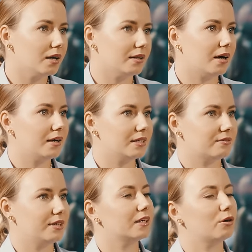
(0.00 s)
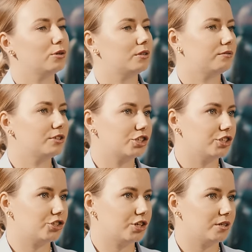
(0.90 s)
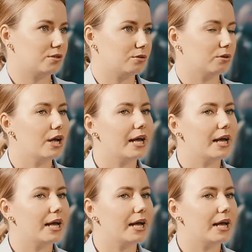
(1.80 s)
да, и своей какой-то высшей частью.